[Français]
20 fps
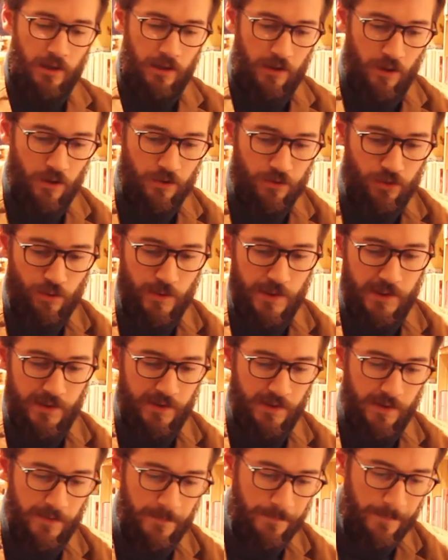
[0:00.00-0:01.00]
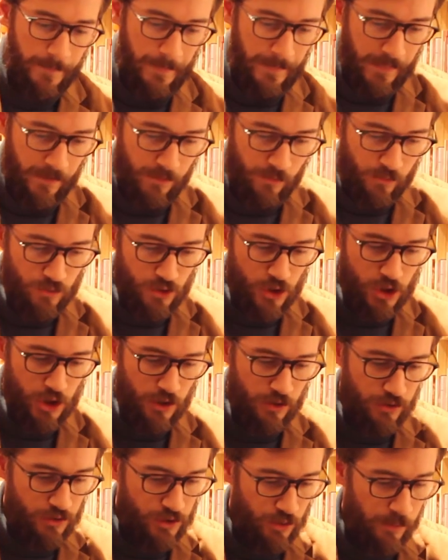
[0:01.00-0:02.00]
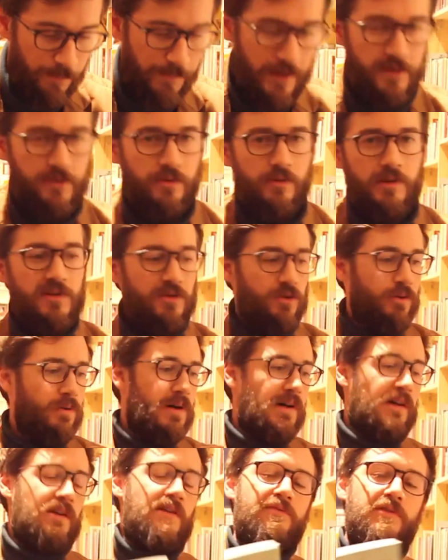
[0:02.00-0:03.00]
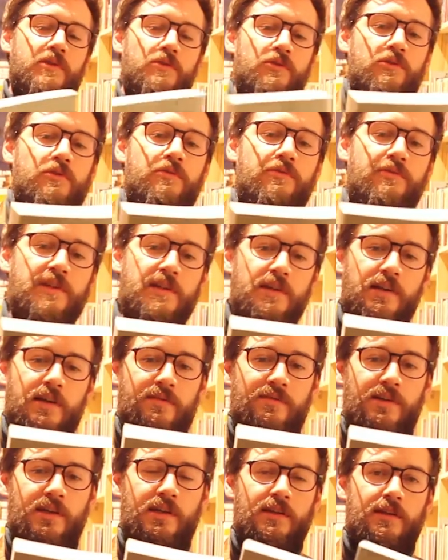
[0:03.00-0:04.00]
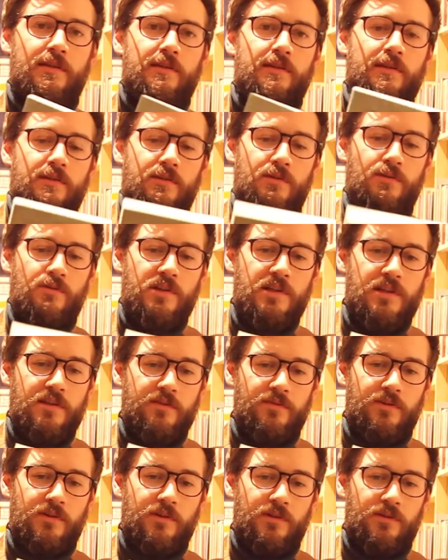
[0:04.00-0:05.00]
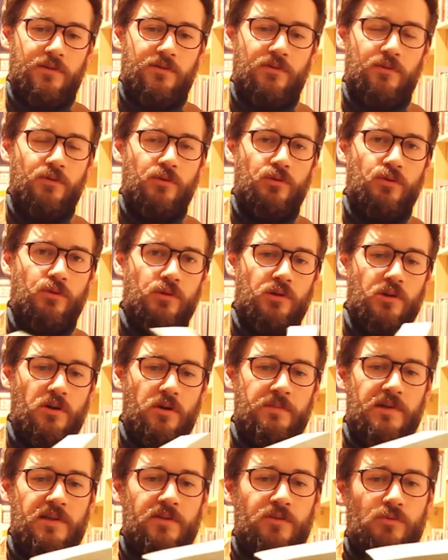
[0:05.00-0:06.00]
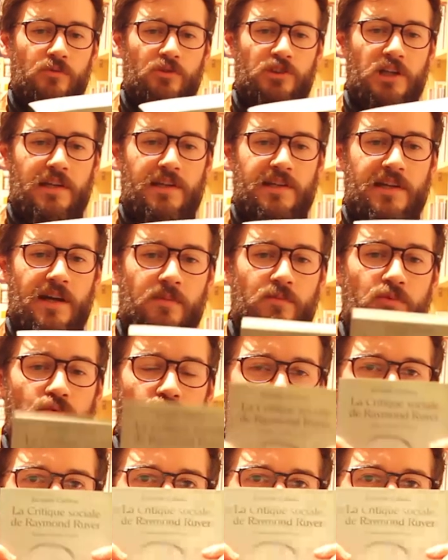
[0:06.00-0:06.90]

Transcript: Ensuite, on change, on passe de l'histoire à la philosophie avec le livre de notre auteur maison Jacques Carbou,